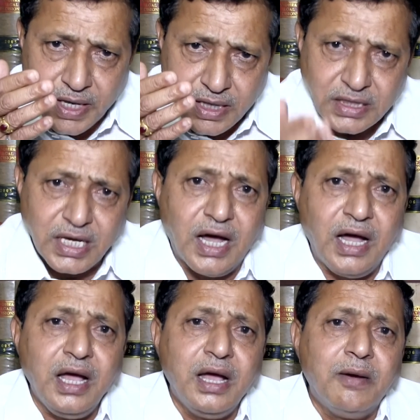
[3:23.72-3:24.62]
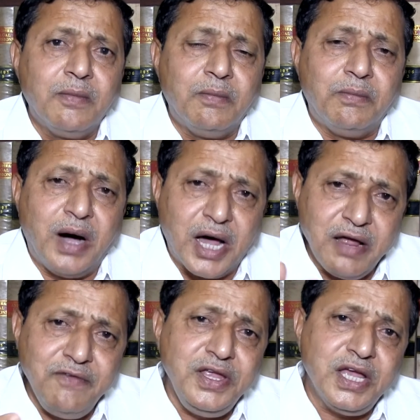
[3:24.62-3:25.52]
ఎంత
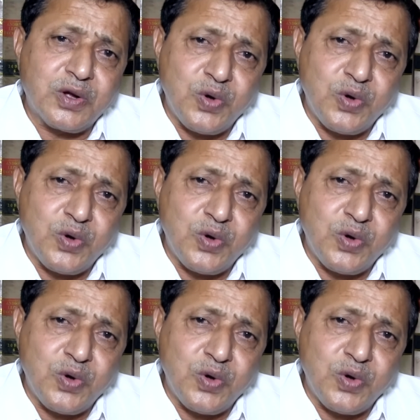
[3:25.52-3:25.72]
మానవీయ